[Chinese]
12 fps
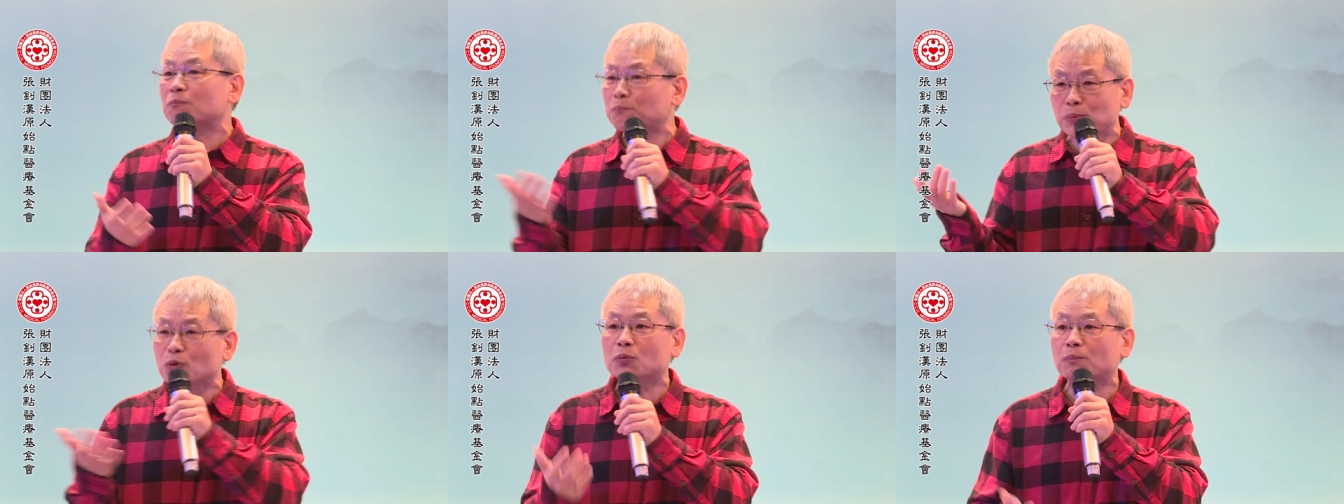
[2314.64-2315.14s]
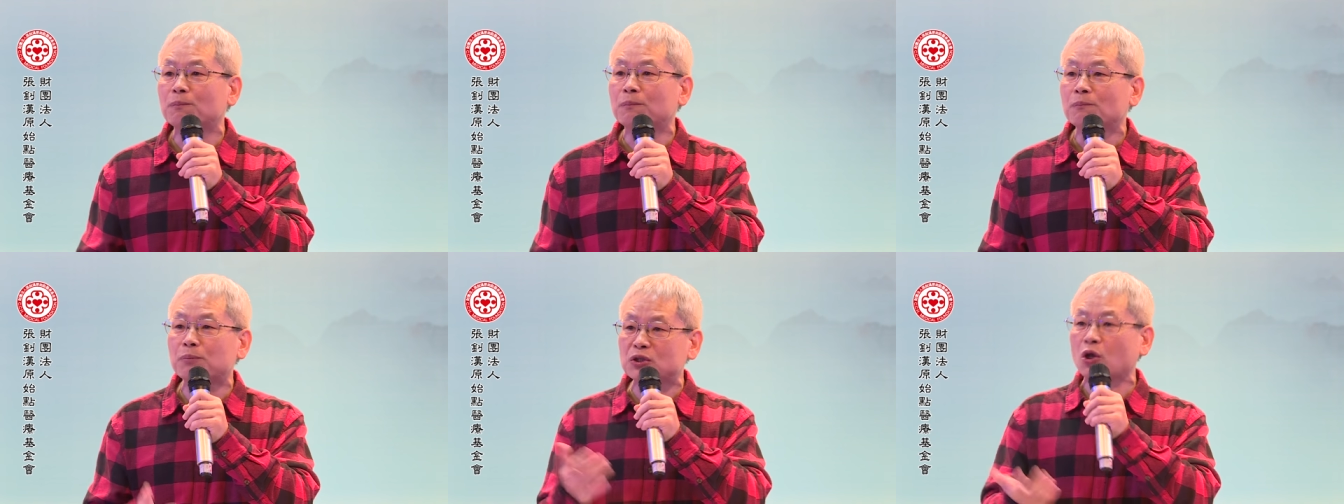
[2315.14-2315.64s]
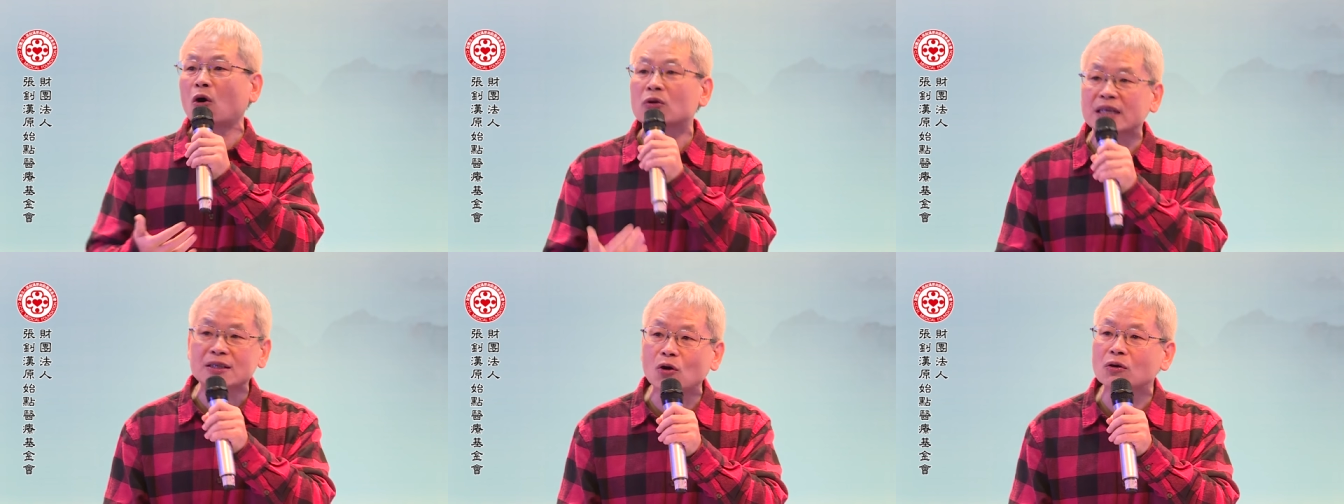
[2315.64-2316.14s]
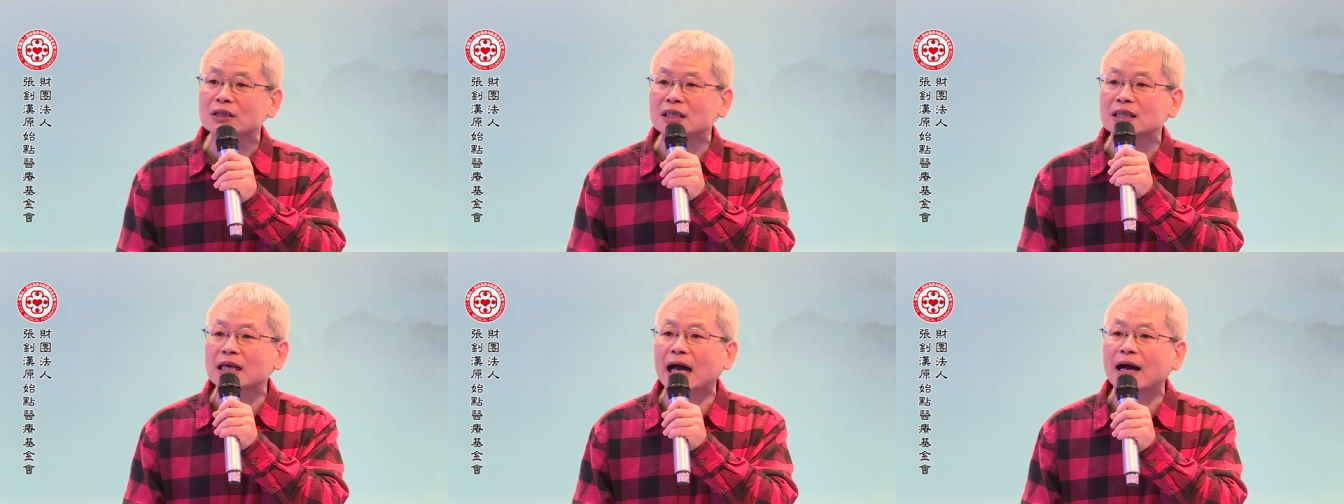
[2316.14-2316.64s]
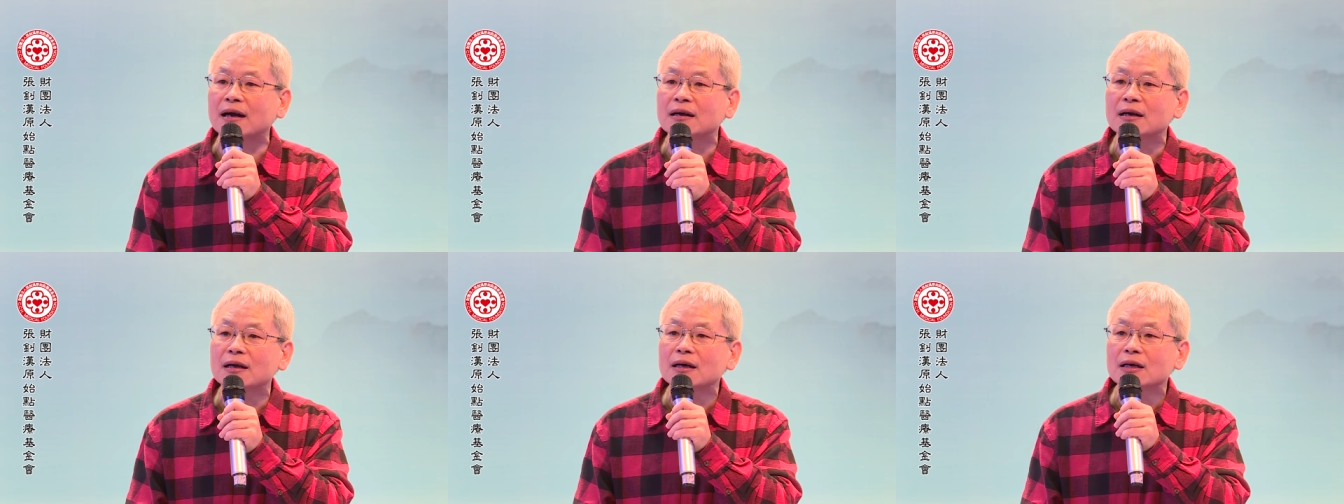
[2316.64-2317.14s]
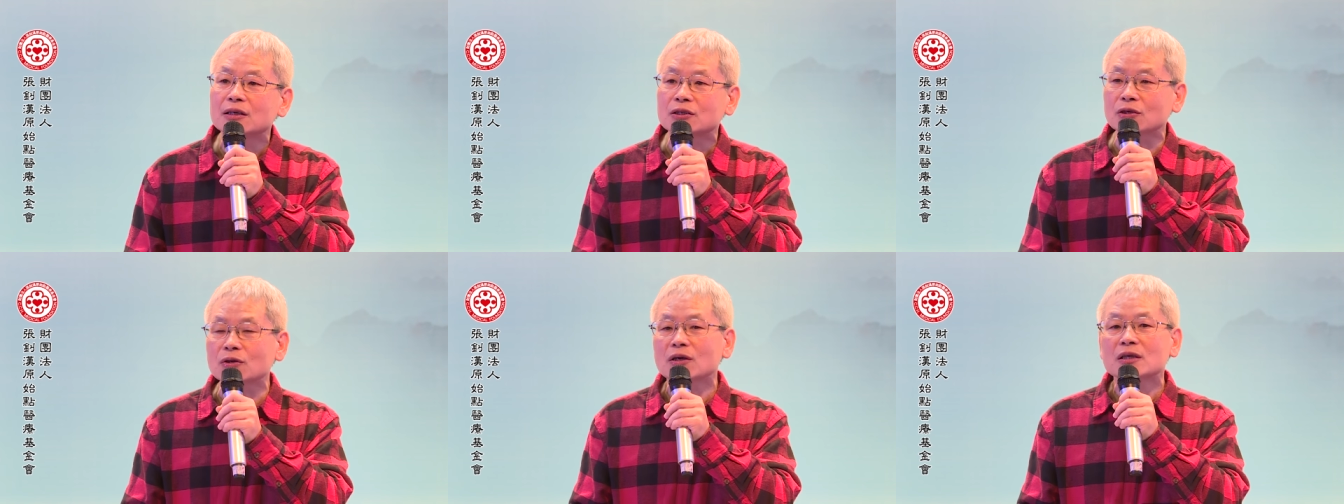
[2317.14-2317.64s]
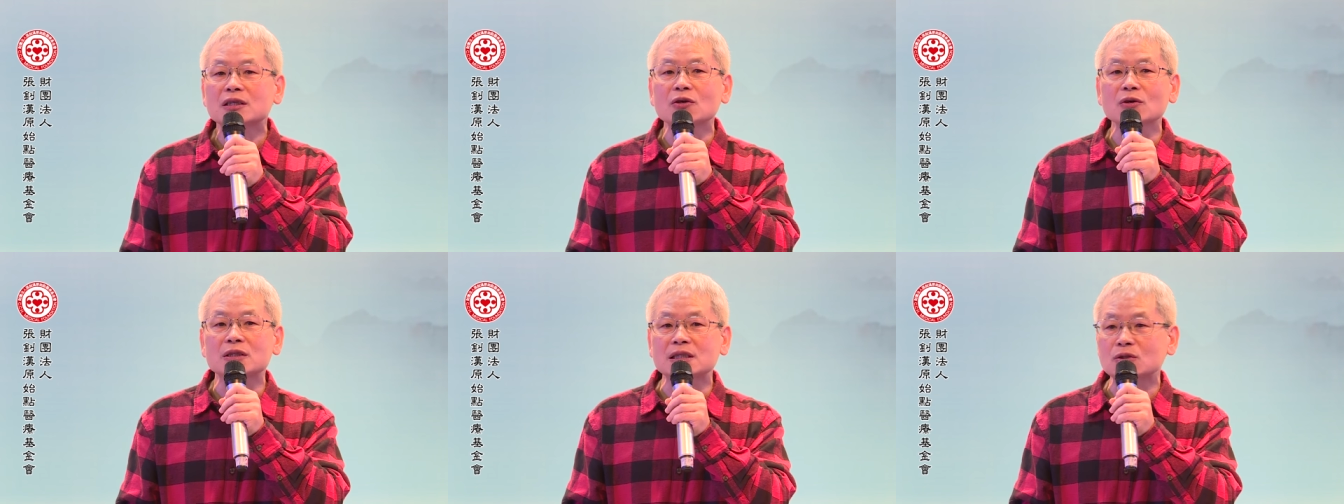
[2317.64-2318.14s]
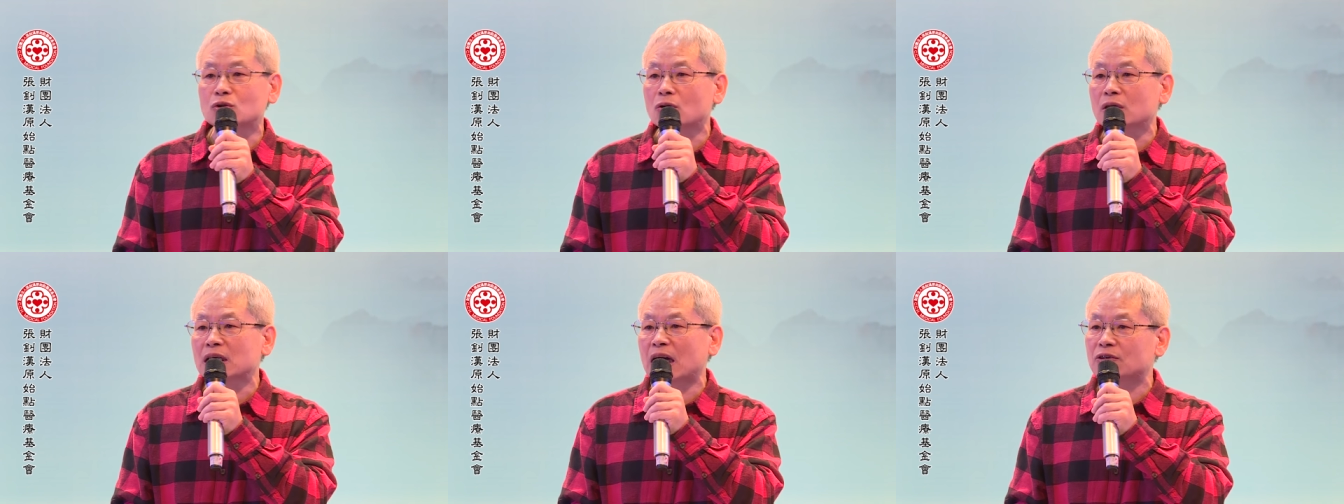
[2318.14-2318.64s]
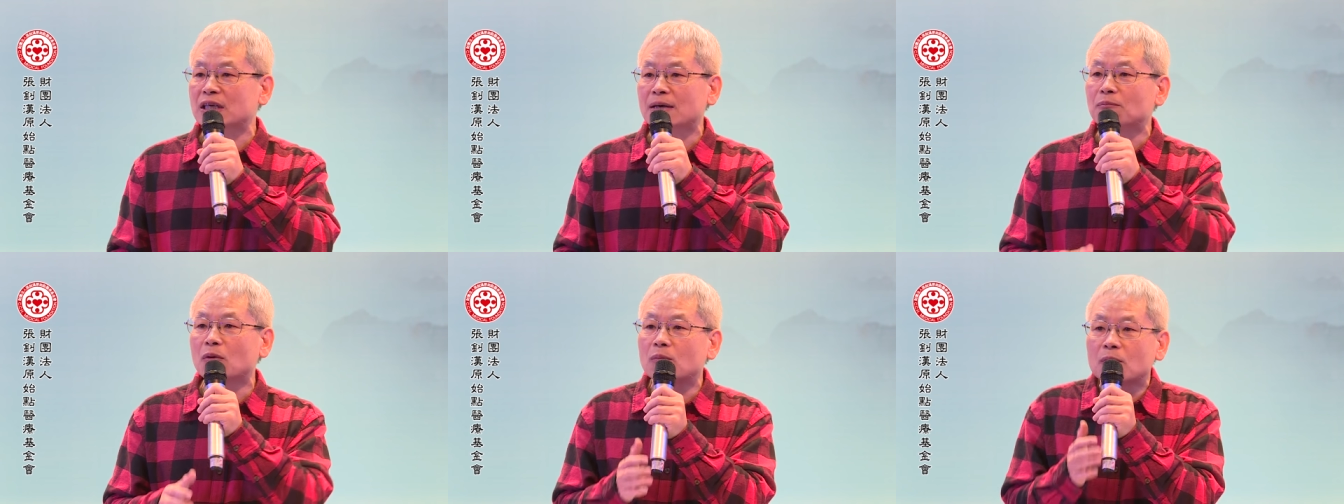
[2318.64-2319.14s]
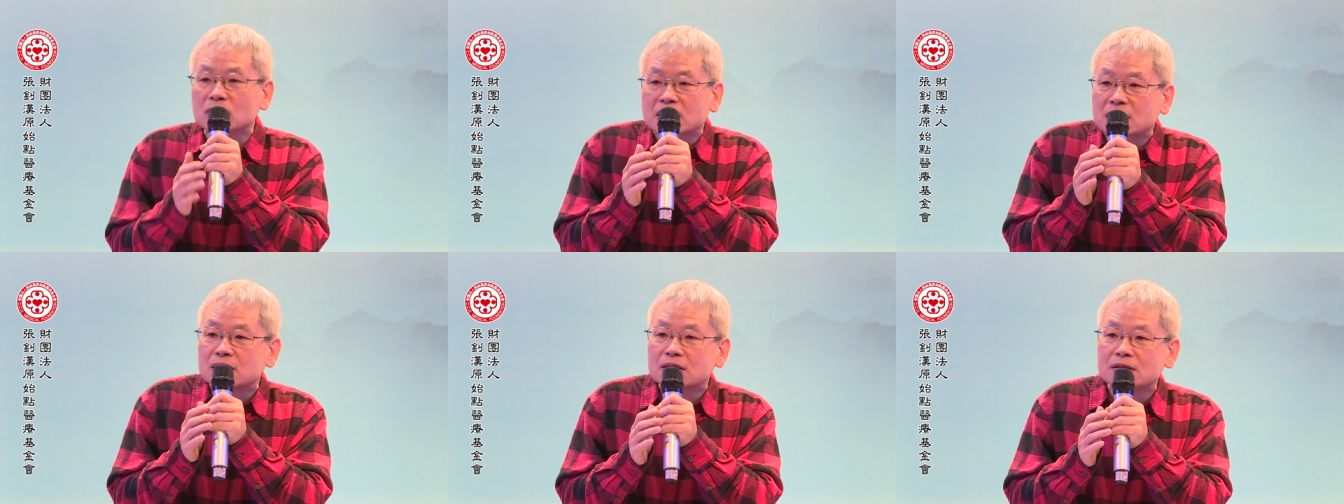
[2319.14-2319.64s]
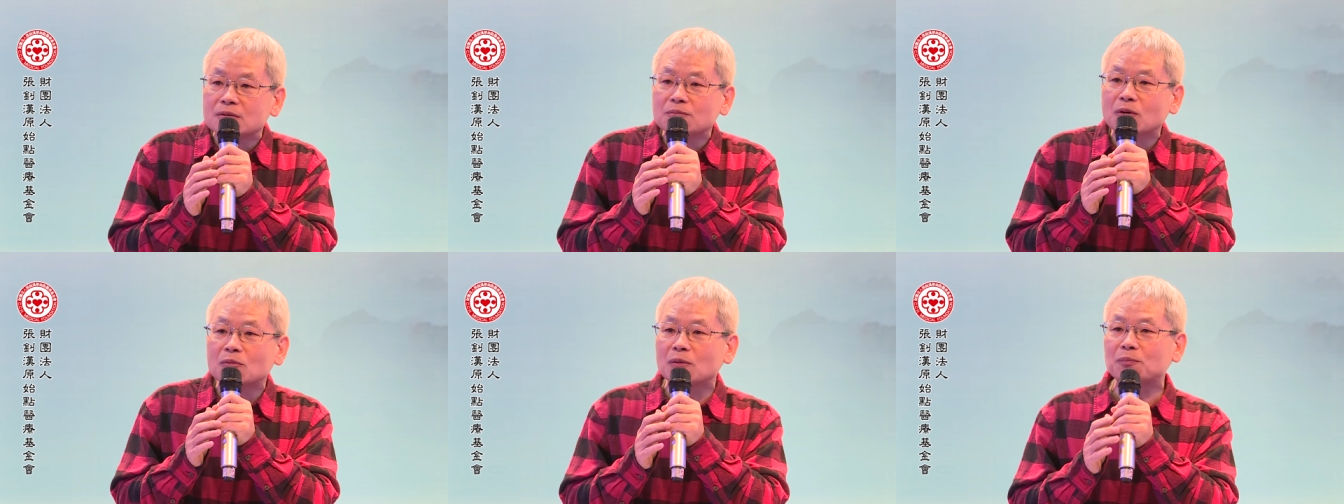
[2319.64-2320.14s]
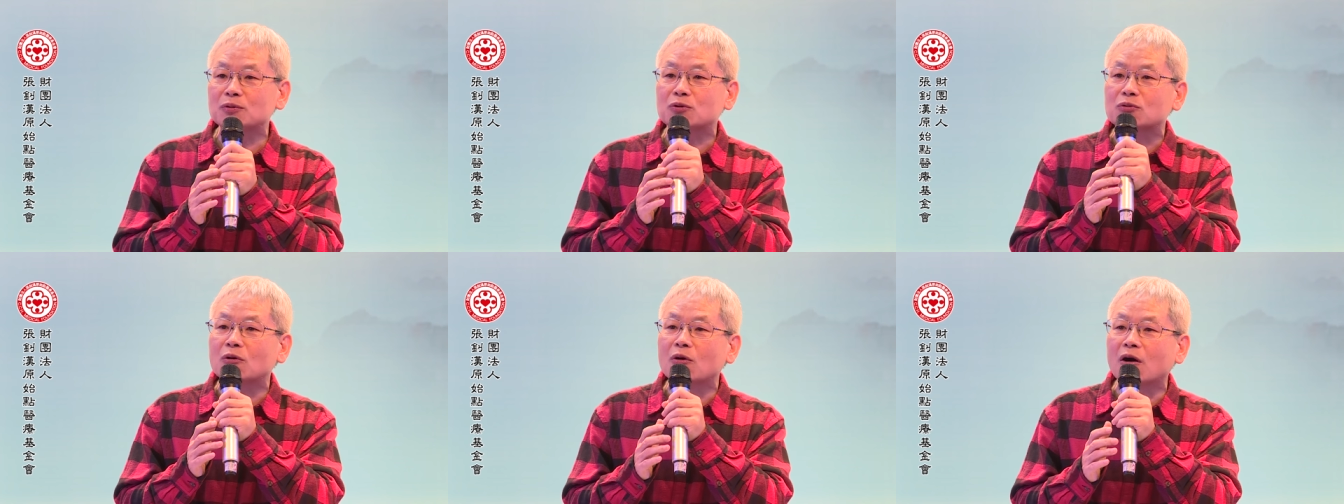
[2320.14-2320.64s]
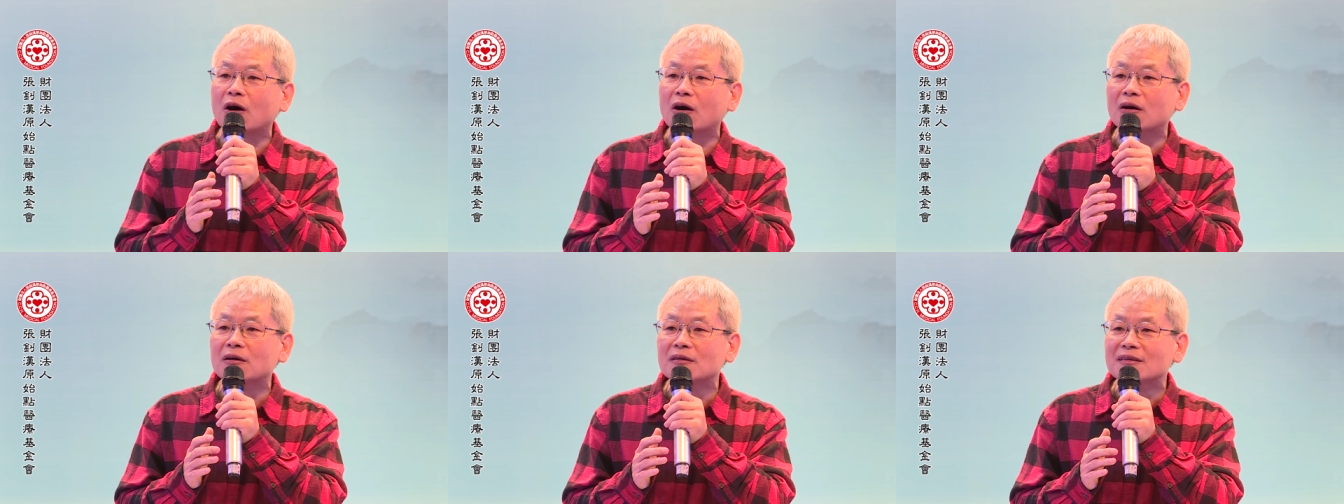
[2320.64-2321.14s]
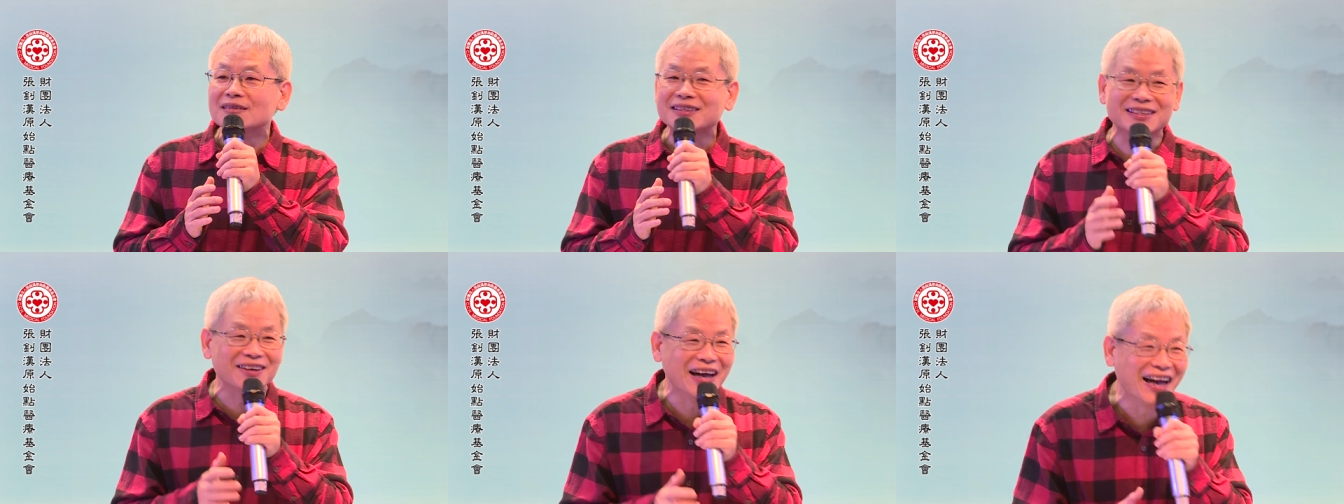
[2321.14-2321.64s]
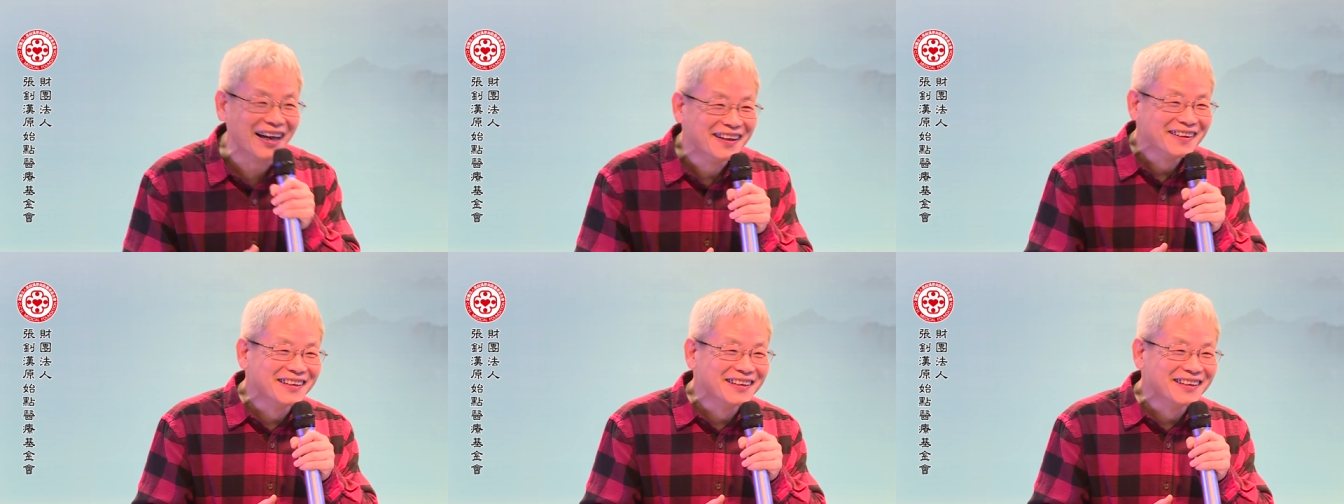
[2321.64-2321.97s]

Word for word: 不同的东西呀、啊。结果中医好像默默不说哈、哦，是吧？